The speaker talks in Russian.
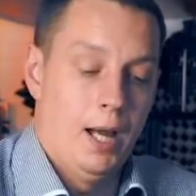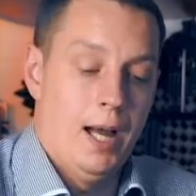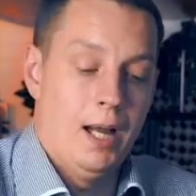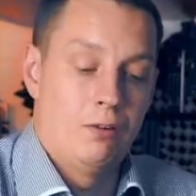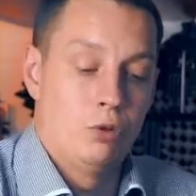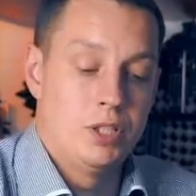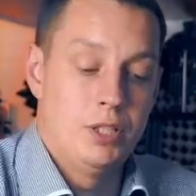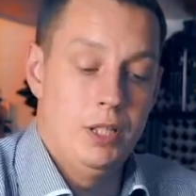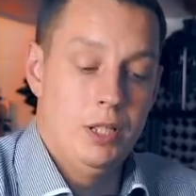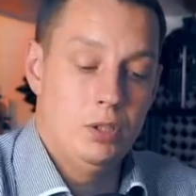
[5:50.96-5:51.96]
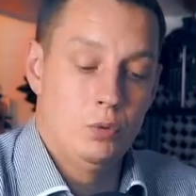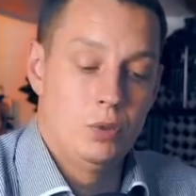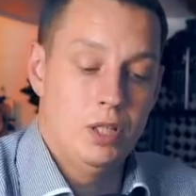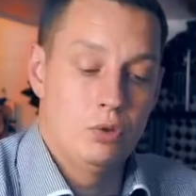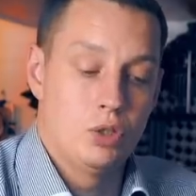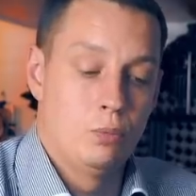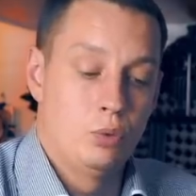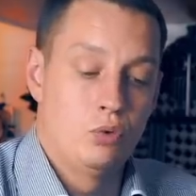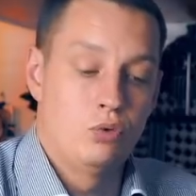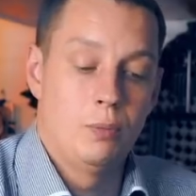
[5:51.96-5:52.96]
А вот здесь у нас уже будут